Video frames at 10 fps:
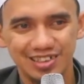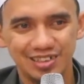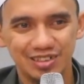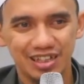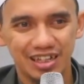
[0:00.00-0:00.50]

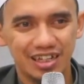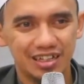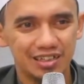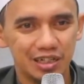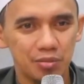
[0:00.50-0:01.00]

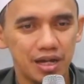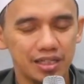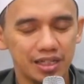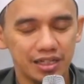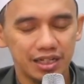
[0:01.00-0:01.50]
Ya, dibaca
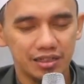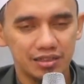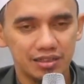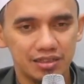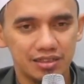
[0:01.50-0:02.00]

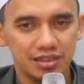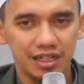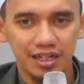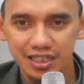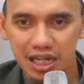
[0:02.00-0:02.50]
dengan
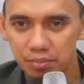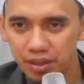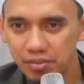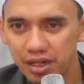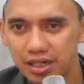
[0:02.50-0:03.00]
diresapi
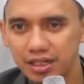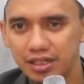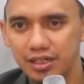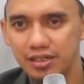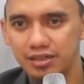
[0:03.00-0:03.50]

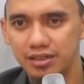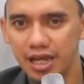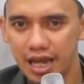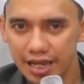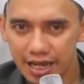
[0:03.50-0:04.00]
maknanya,
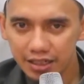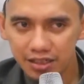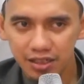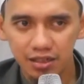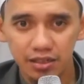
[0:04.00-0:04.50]

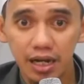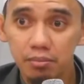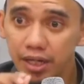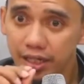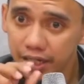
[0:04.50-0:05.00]
dihayati dan
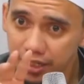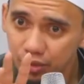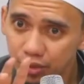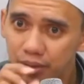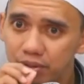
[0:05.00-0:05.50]
bacaannya
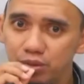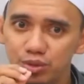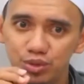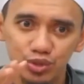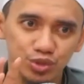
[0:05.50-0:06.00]
juga
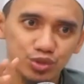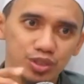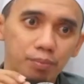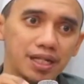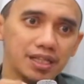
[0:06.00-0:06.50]
bagus,
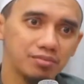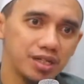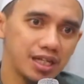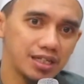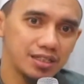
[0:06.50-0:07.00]
tepat
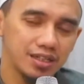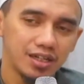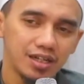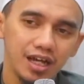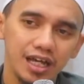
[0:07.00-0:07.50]
bacaannya.
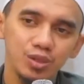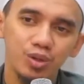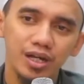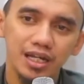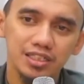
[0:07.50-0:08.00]
Itu
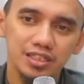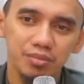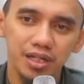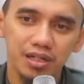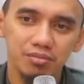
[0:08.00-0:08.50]
akan
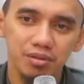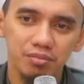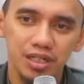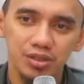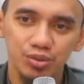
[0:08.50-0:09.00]
semakin
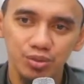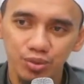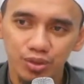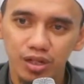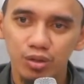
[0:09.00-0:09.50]

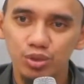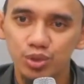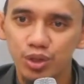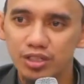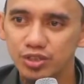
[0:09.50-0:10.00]
membantu
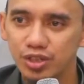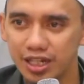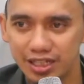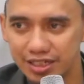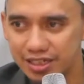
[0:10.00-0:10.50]
kekhusyuan salat
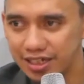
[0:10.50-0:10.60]
kita.